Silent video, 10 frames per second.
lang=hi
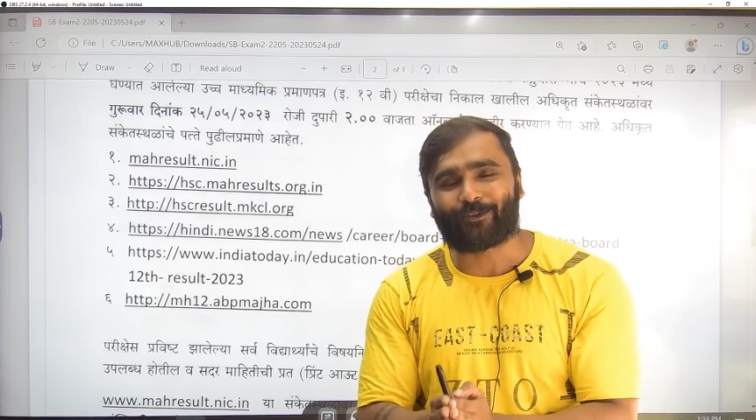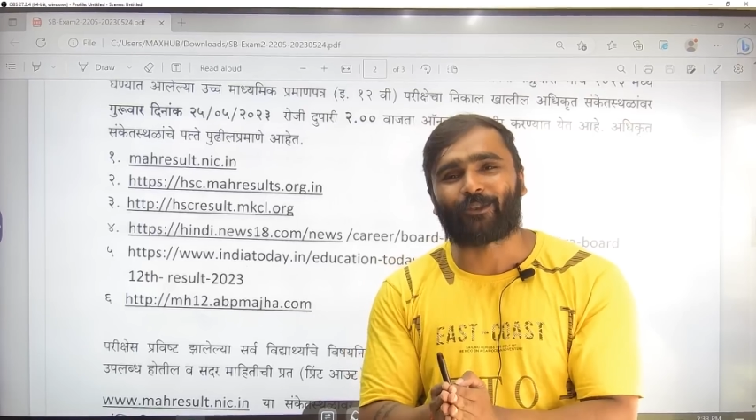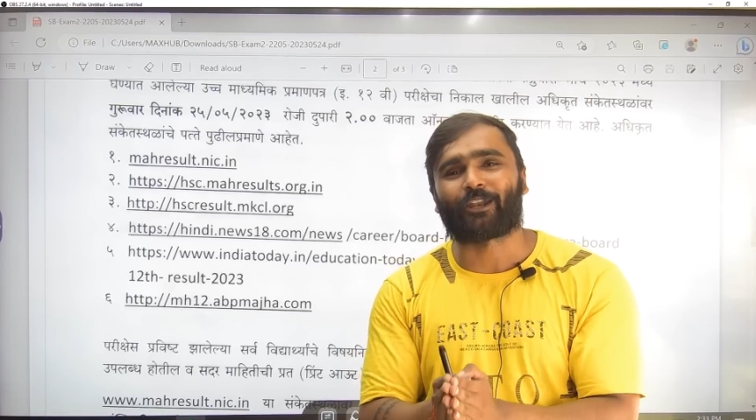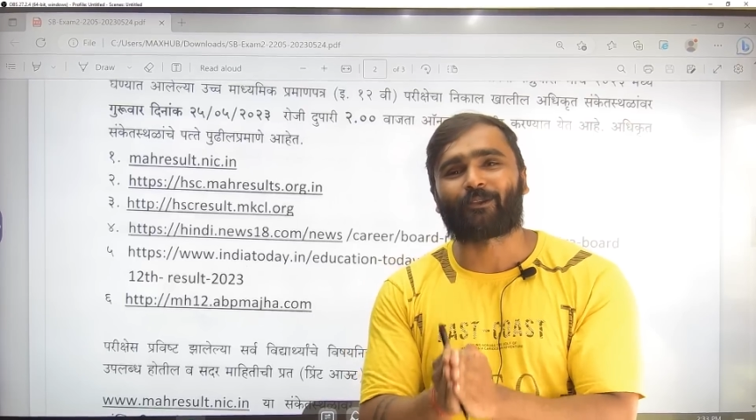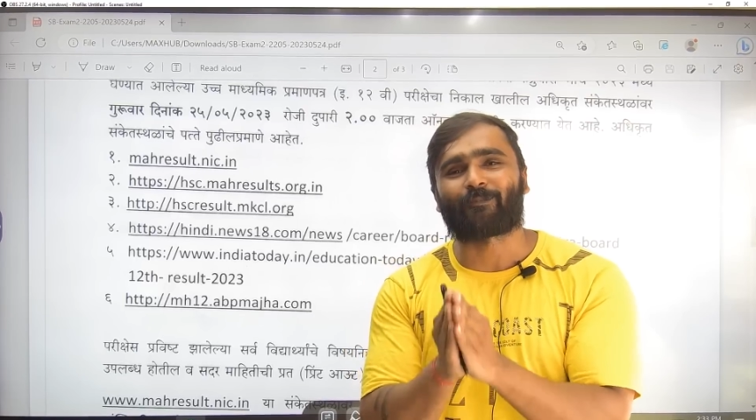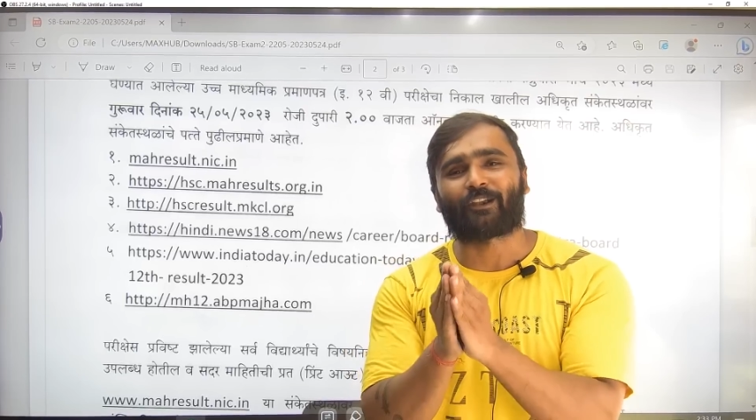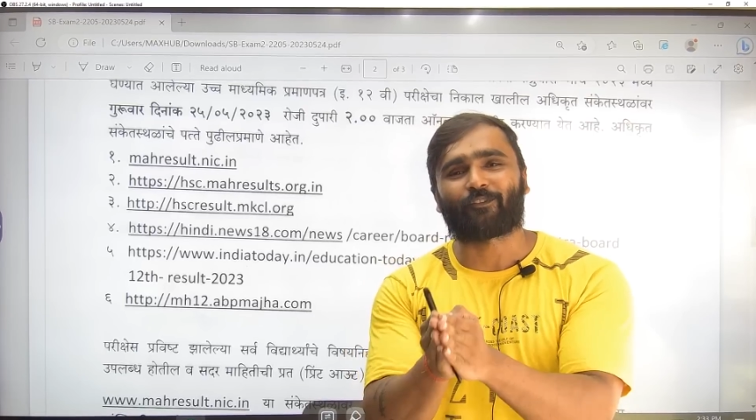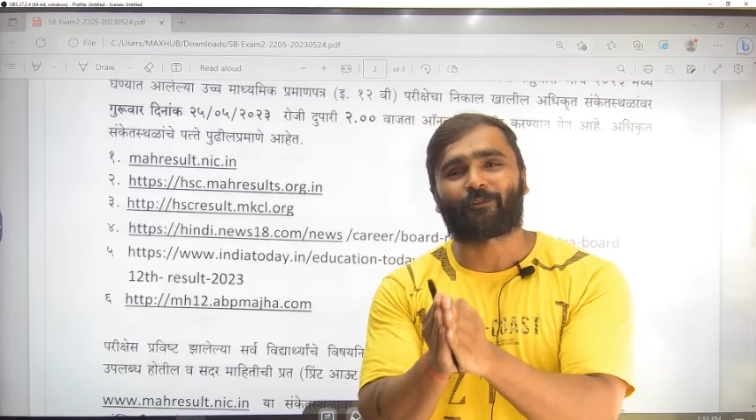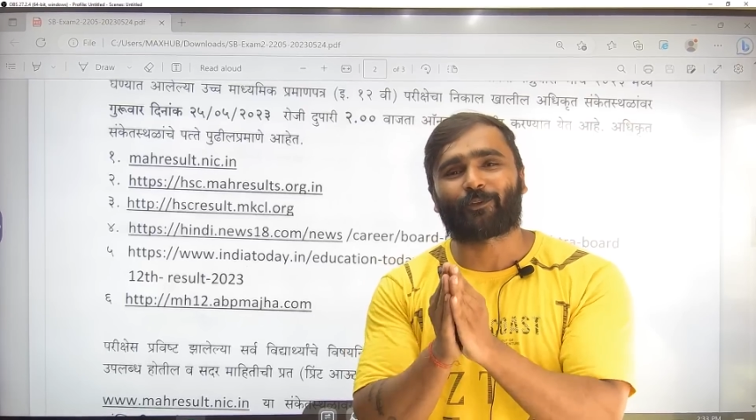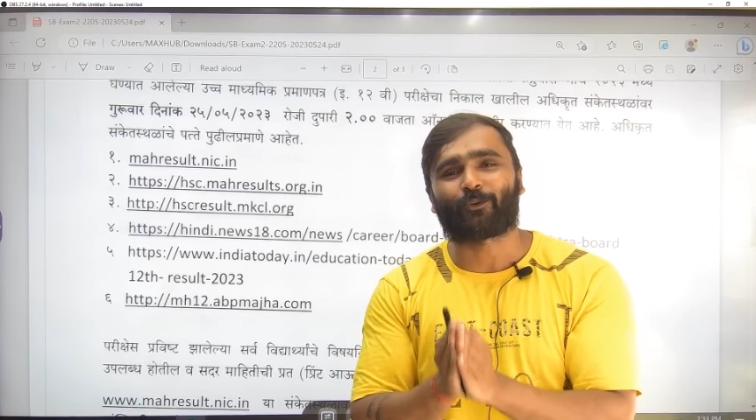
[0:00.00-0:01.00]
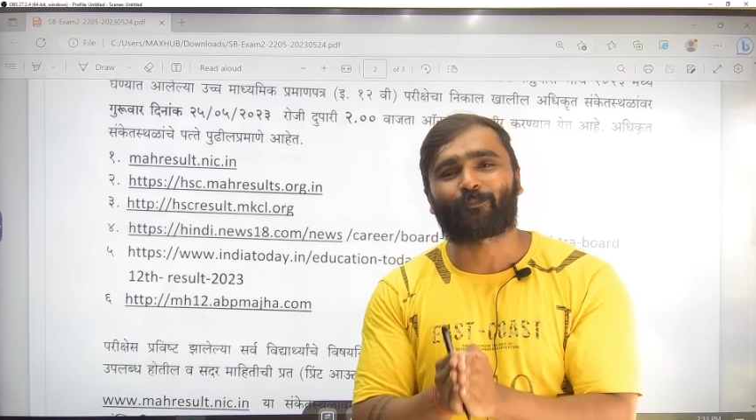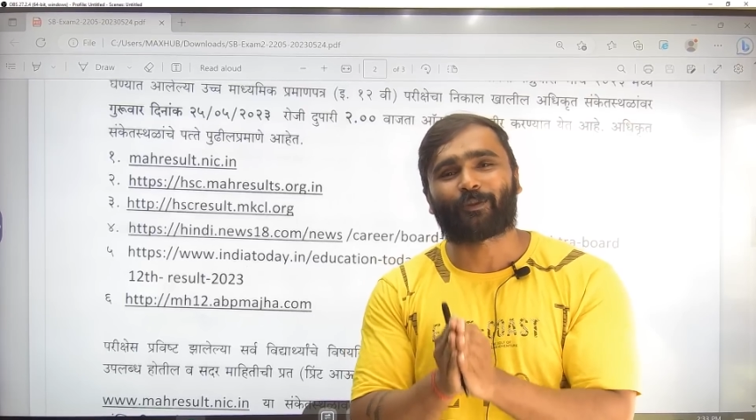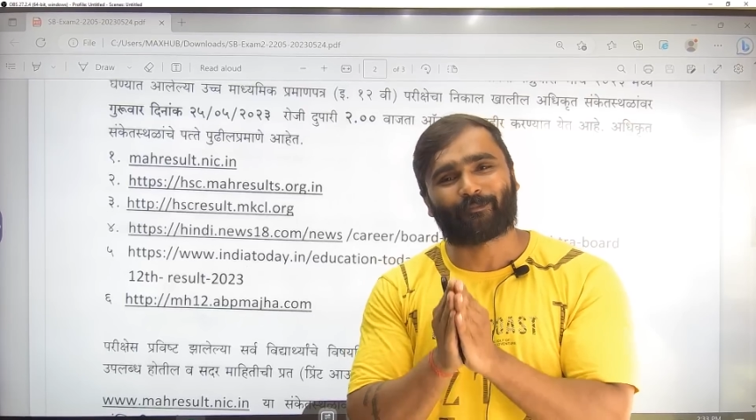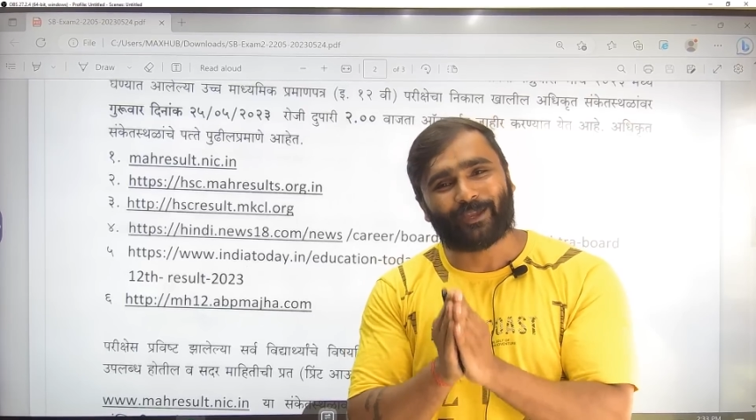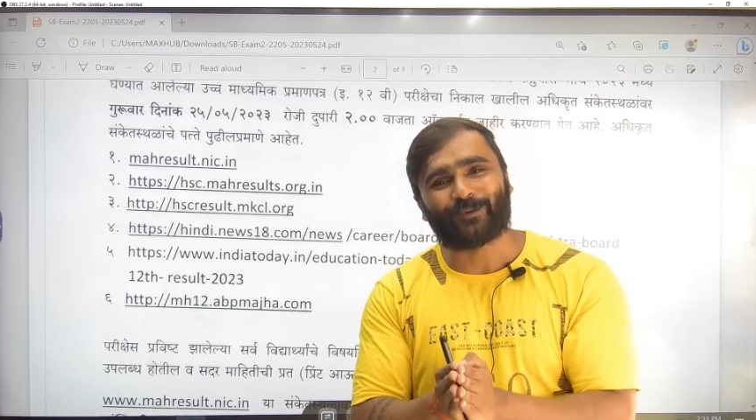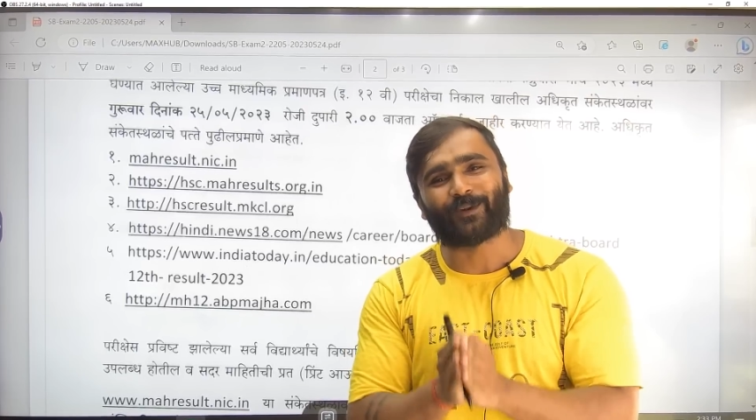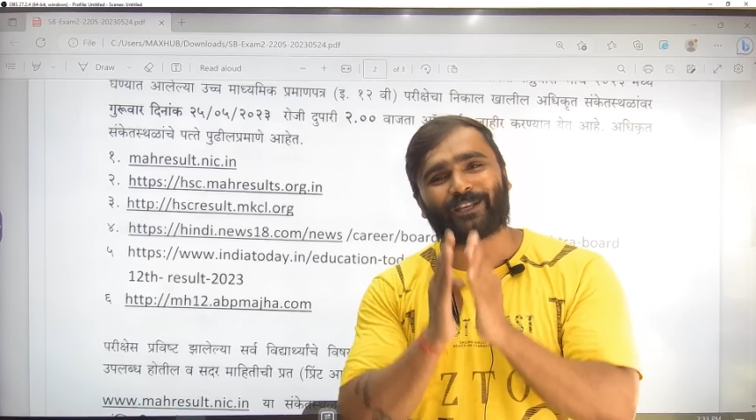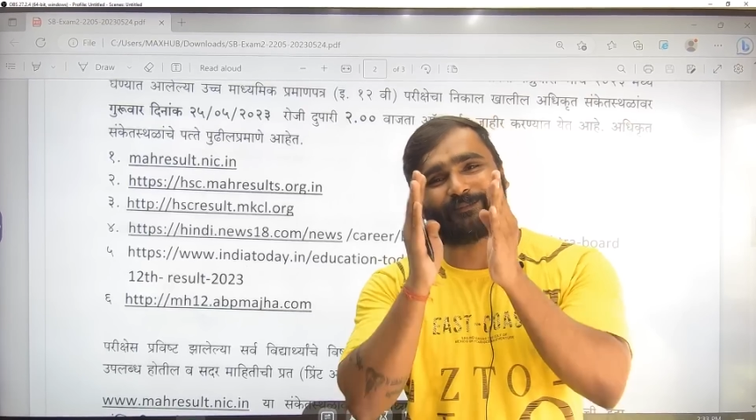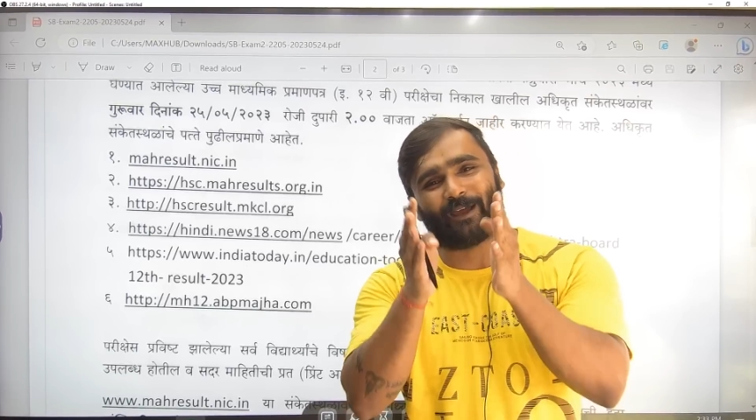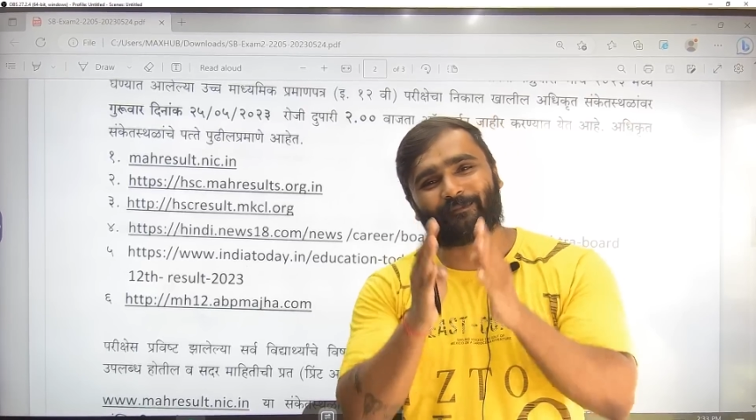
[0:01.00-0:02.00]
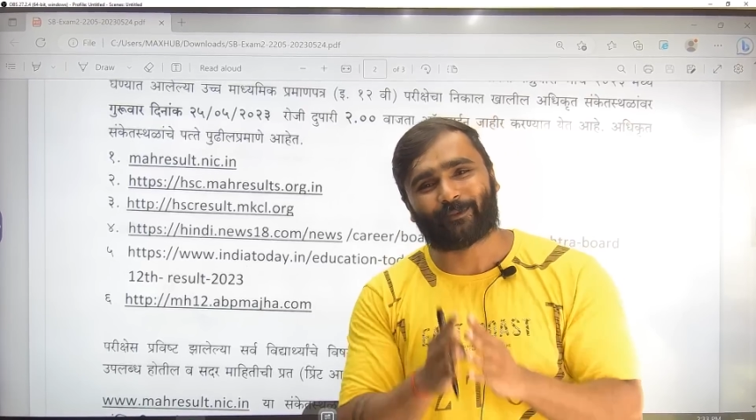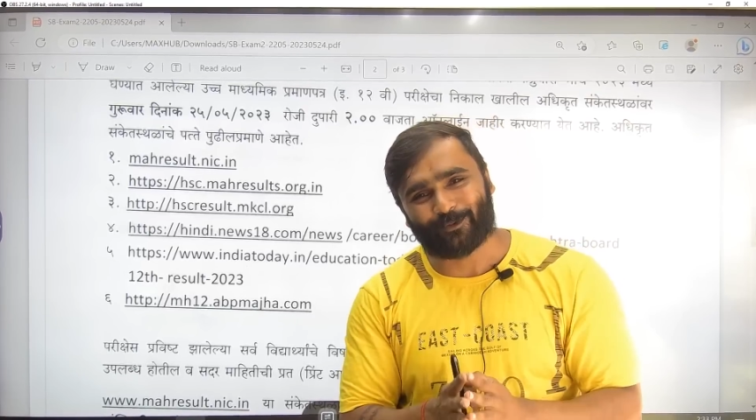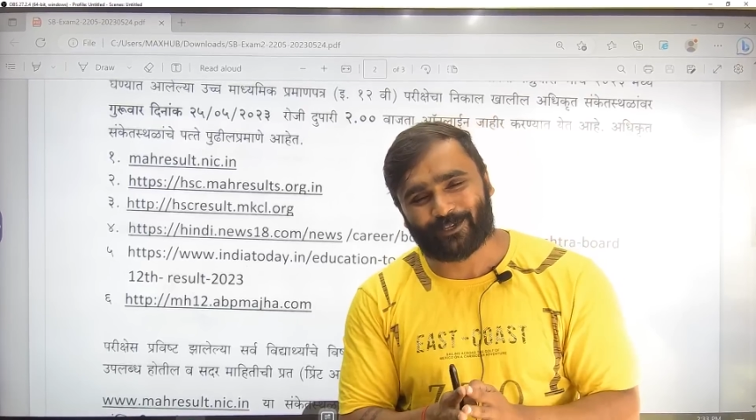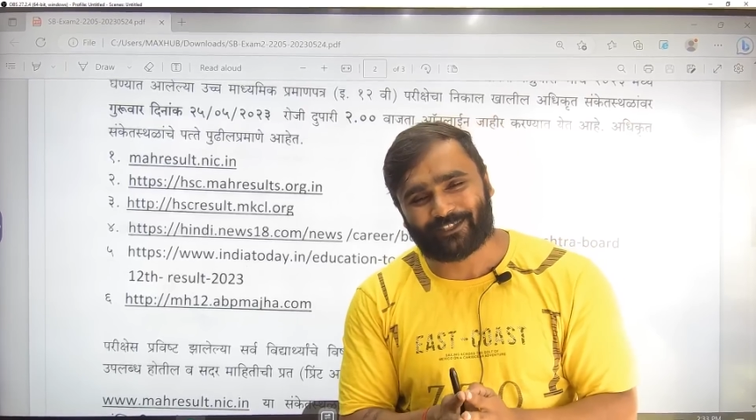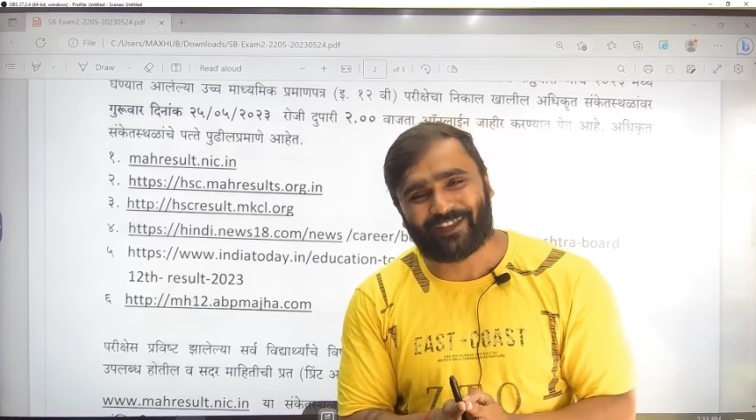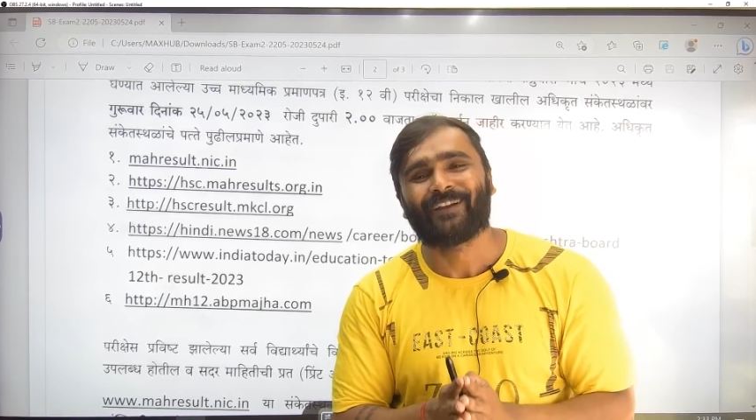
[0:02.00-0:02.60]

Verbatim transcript: ऑनलाइन प्लेटफॉर्म यूट्यूब पर मैं ही हूँ गाइस मैंने आप तक पहुँचा दिया